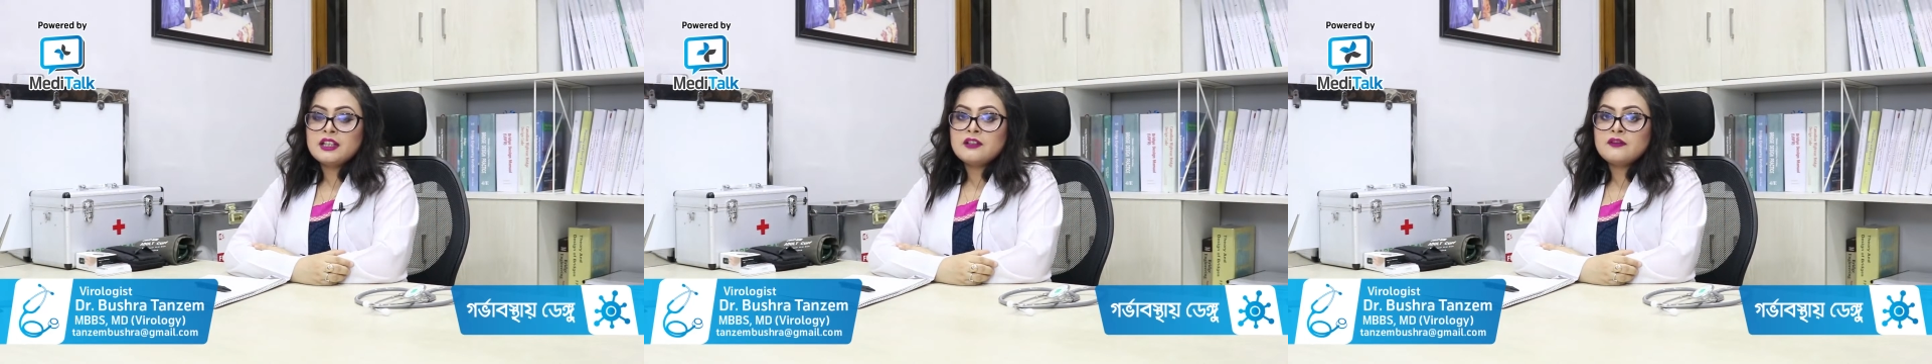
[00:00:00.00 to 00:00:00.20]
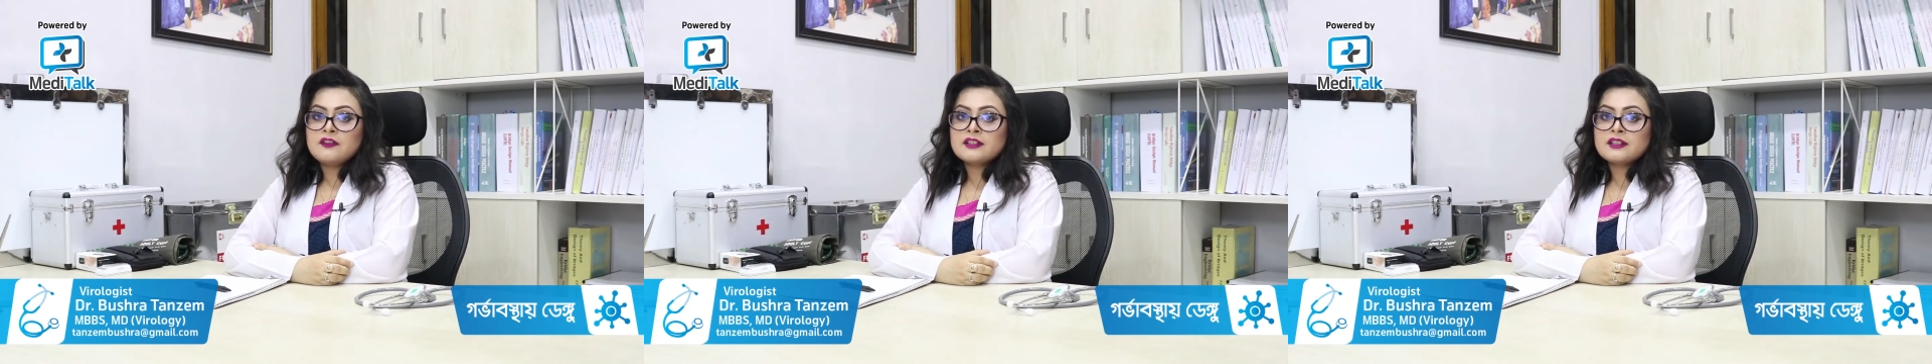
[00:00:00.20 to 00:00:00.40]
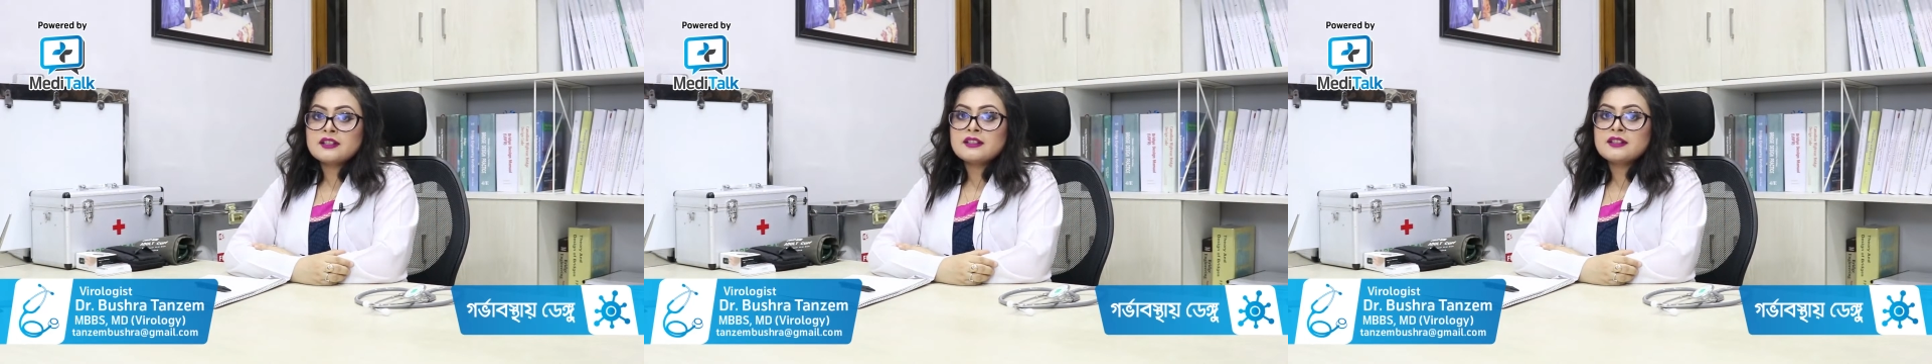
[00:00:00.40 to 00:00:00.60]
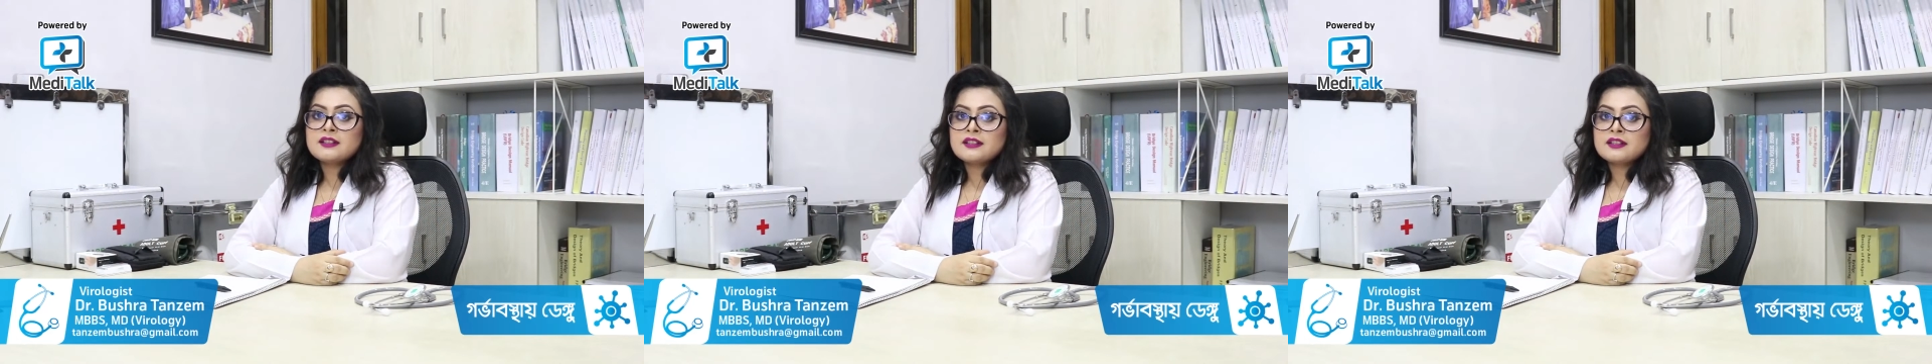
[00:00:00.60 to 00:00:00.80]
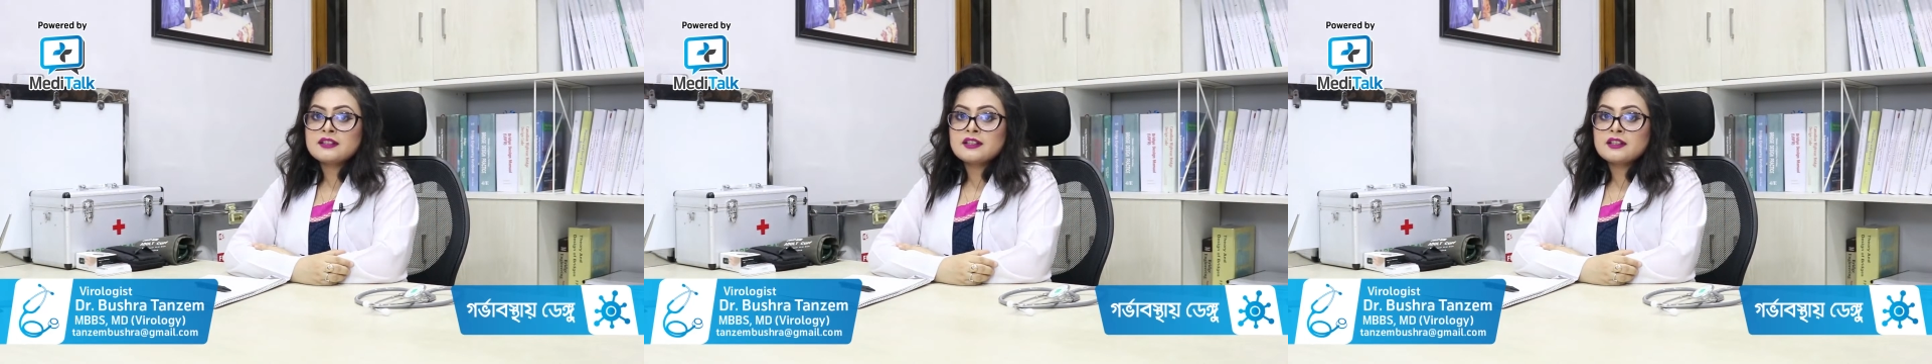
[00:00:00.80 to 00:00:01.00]
ইনফেকশন
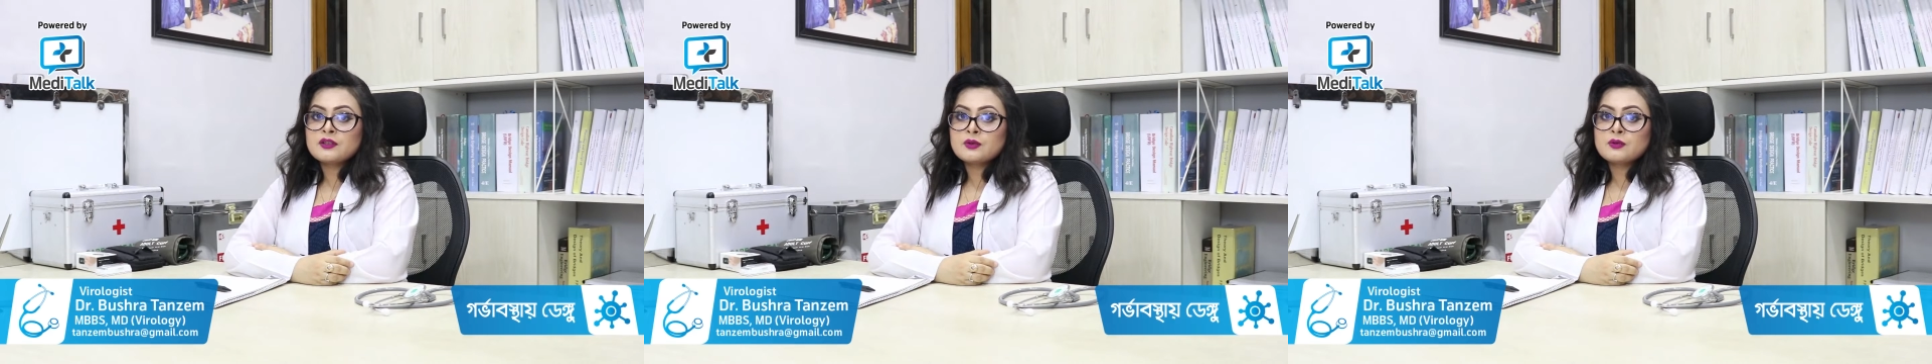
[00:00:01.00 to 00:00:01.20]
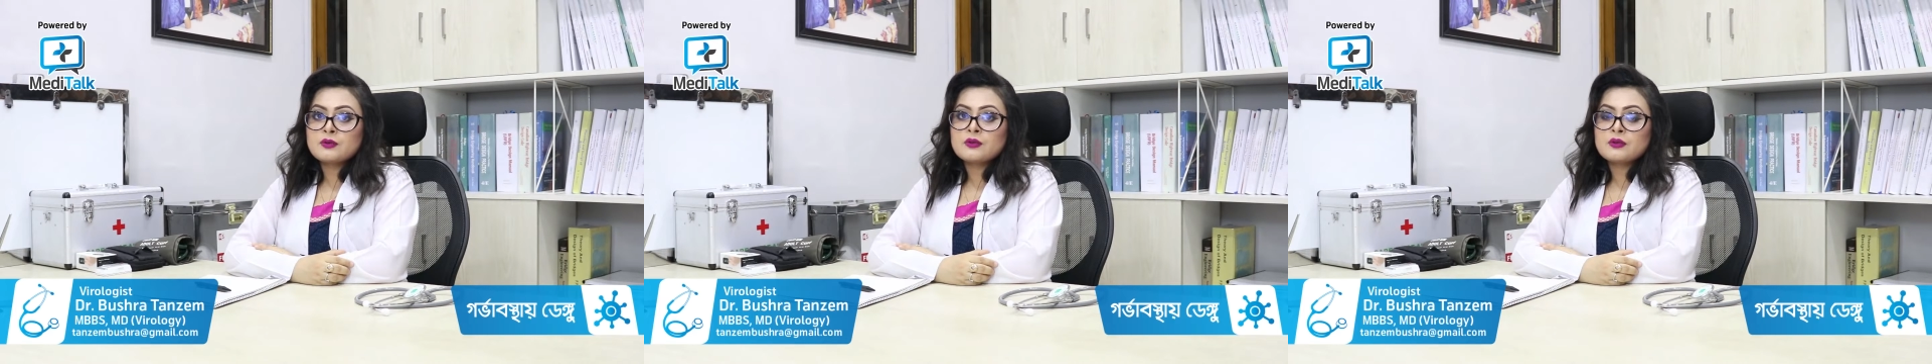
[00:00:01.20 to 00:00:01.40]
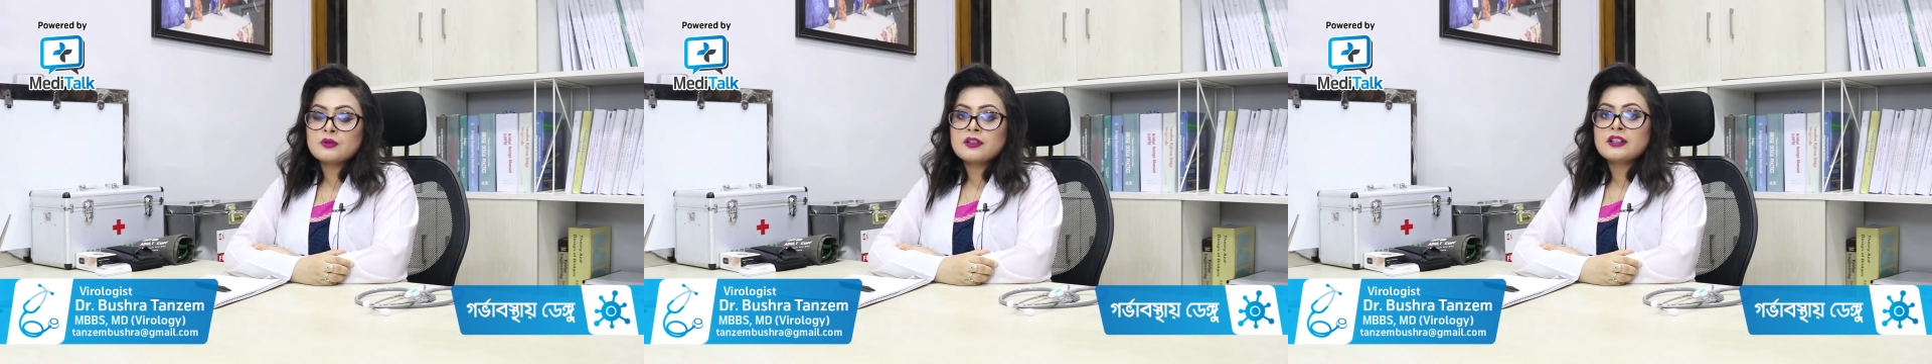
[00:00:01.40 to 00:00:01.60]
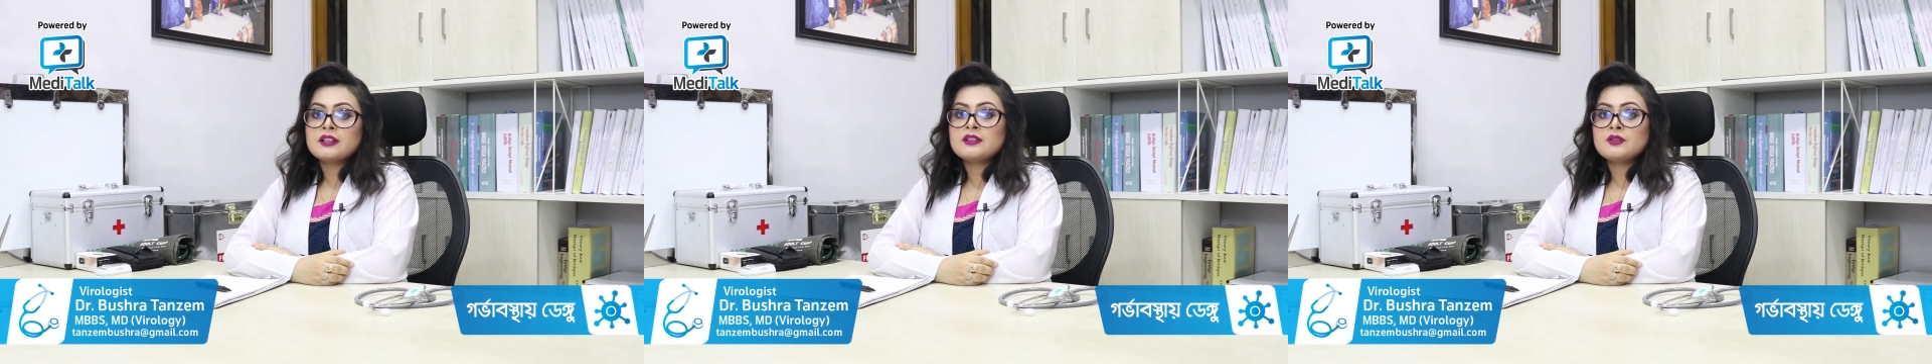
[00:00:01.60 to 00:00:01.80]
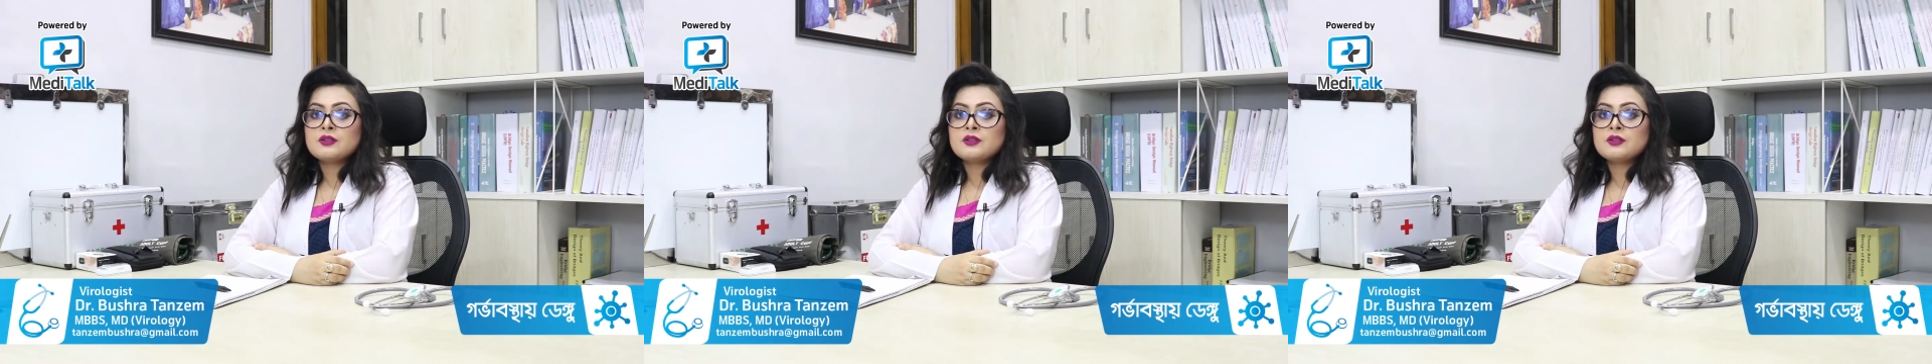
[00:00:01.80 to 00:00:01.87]
ডিজিজ থেকে শুরু করে